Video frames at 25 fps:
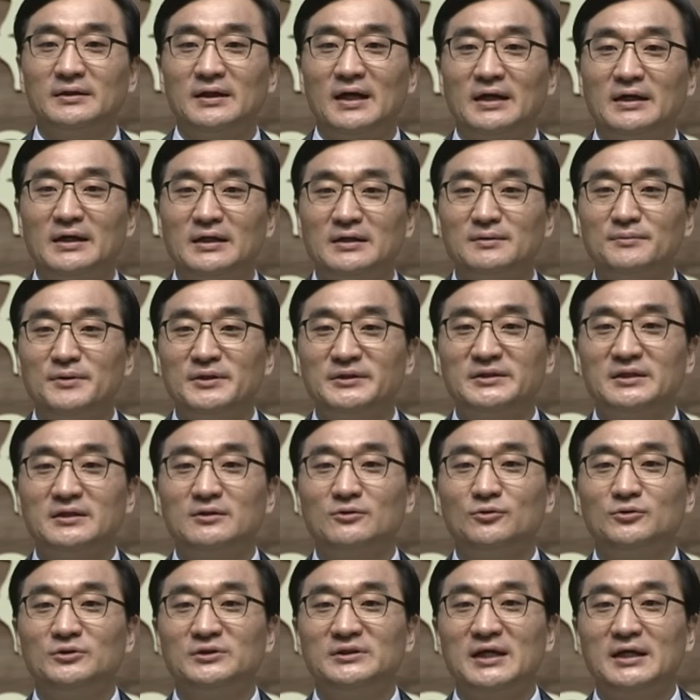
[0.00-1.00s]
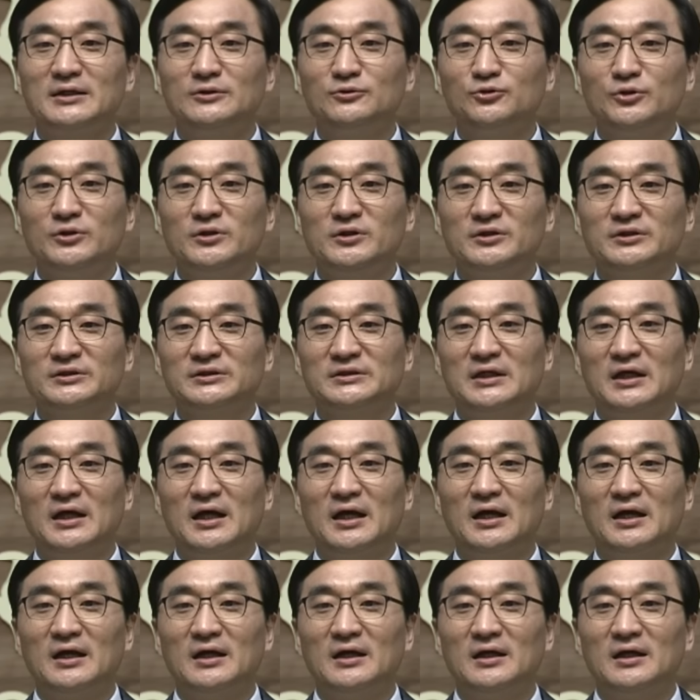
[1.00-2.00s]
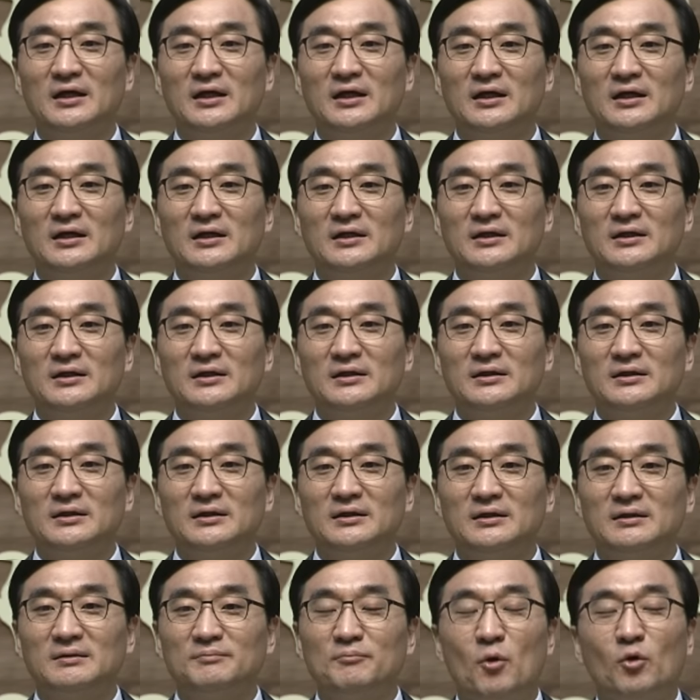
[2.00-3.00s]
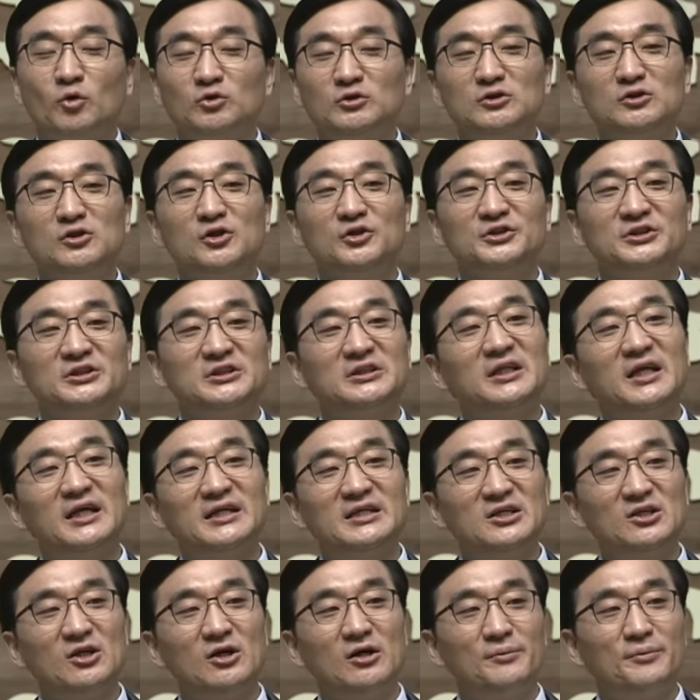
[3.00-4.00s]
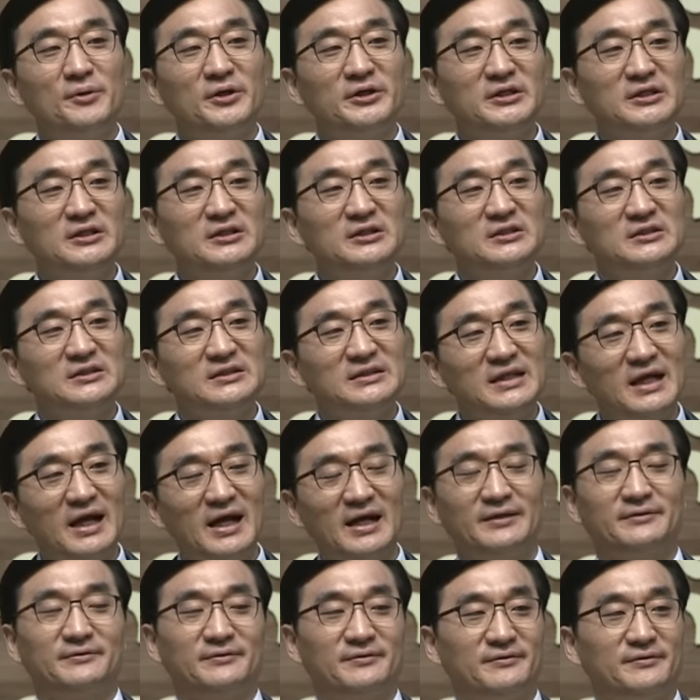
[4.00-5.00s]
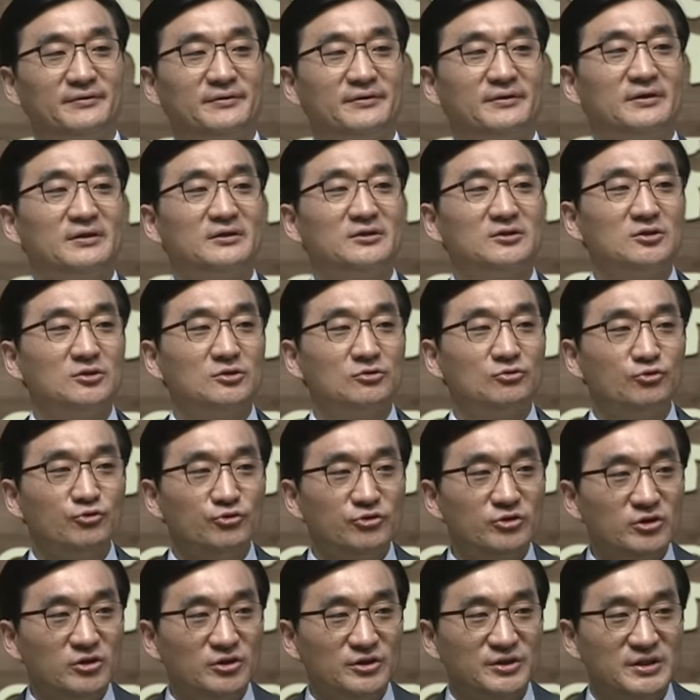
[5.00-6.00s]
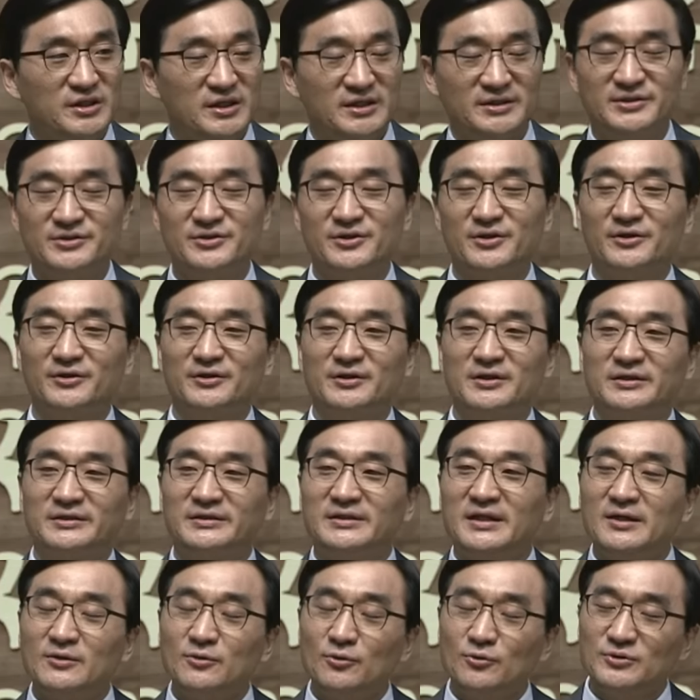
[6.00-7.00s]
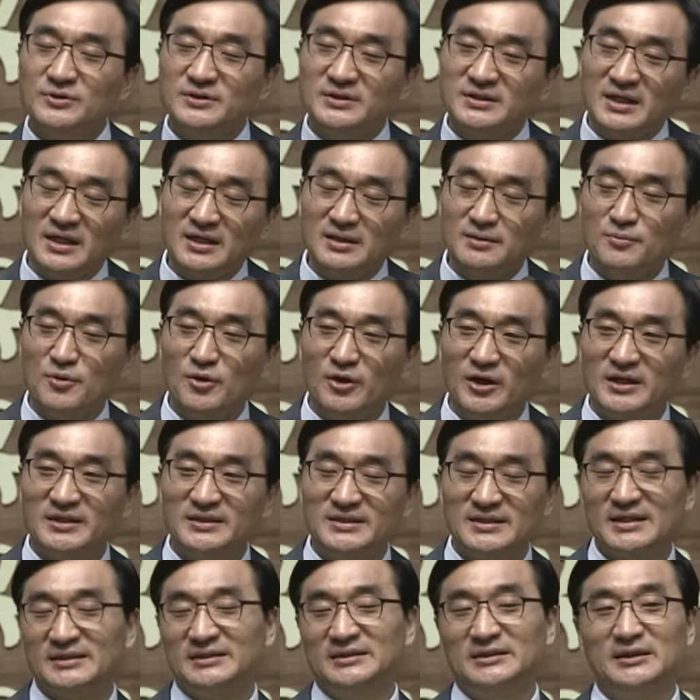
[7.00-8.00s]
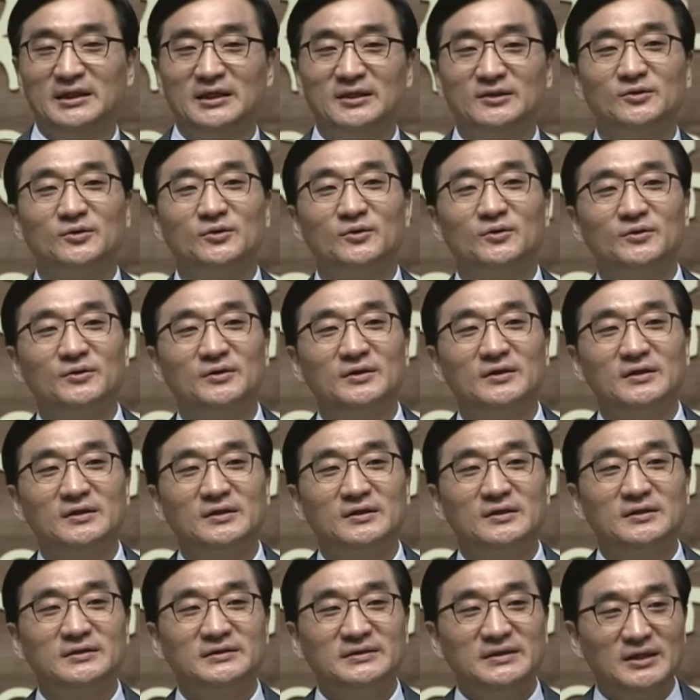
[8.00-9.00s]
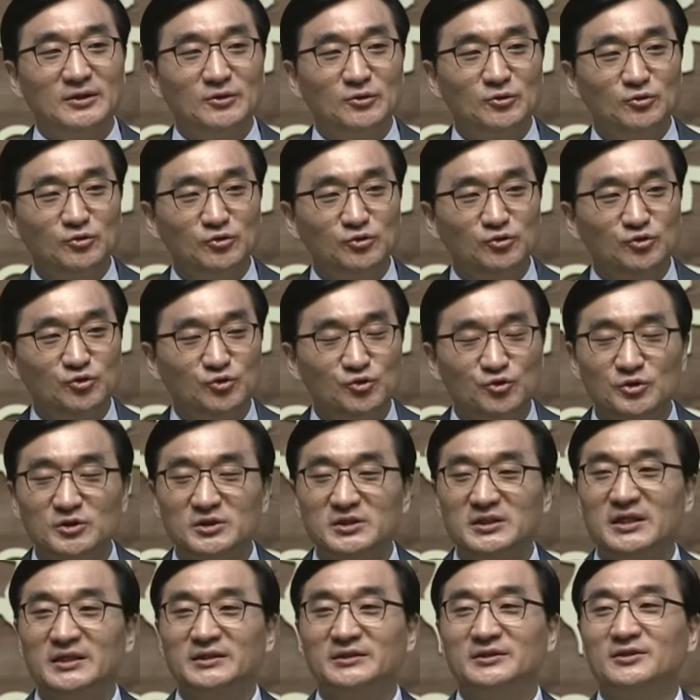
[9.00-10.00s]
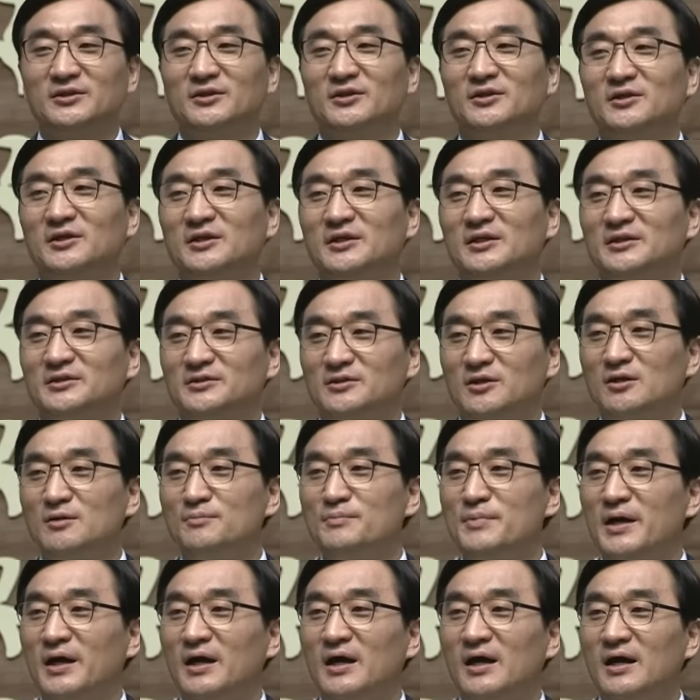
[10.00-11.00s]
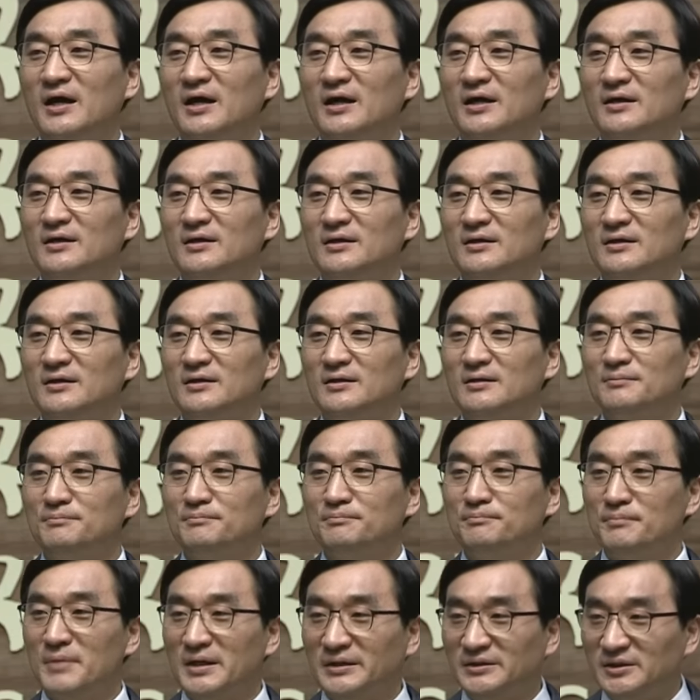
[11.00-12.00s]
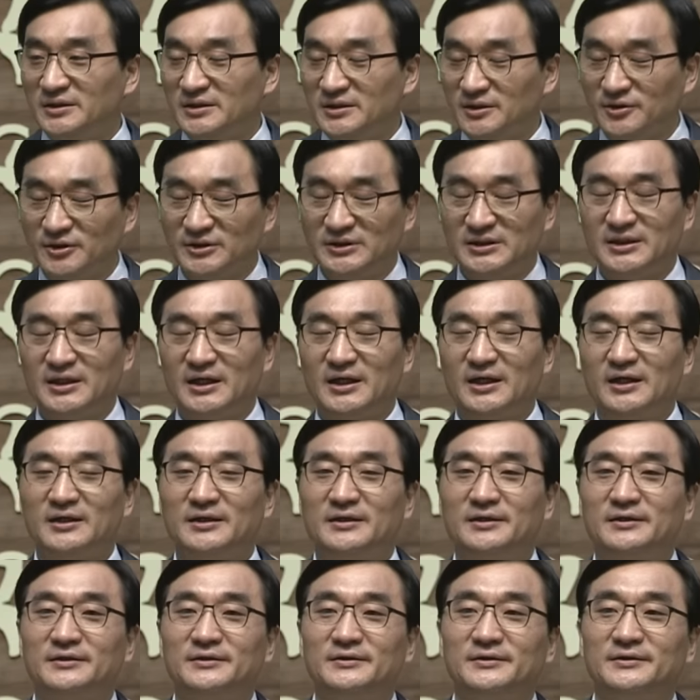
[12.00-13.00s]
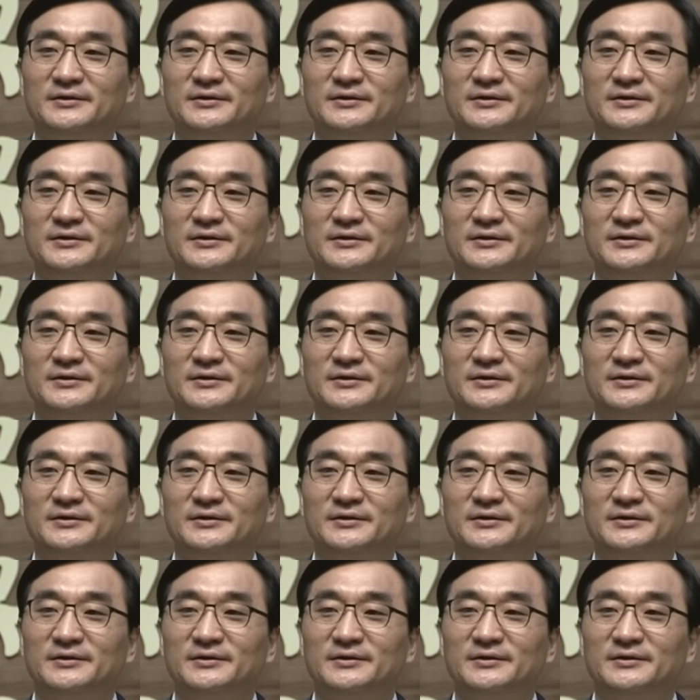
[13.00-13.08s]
하나님의 새로운 창조의 역사가 모든 것을 다 잃어버린 듯한 그 구루터기에서 새로운 생명의 싹이 나고 새로운 줄기에서 열매가 맺어질 것이다.